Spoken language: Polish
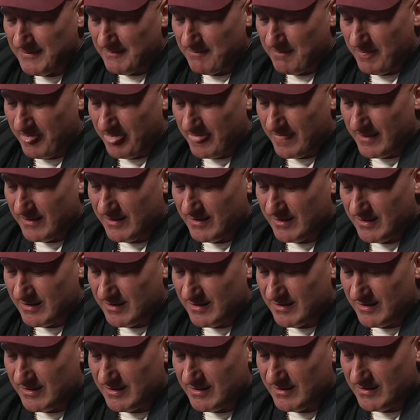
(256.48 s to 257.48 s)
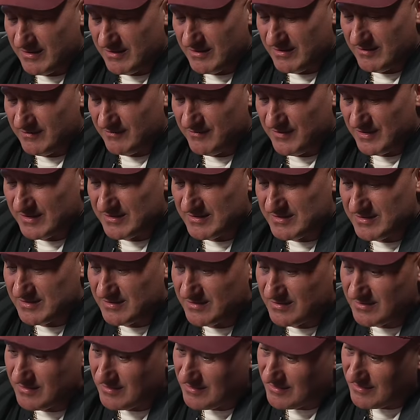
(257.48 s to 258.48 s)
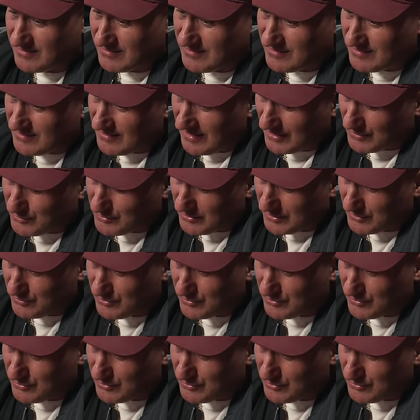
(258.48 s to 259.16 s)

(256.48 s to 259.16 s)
Y, więc akurat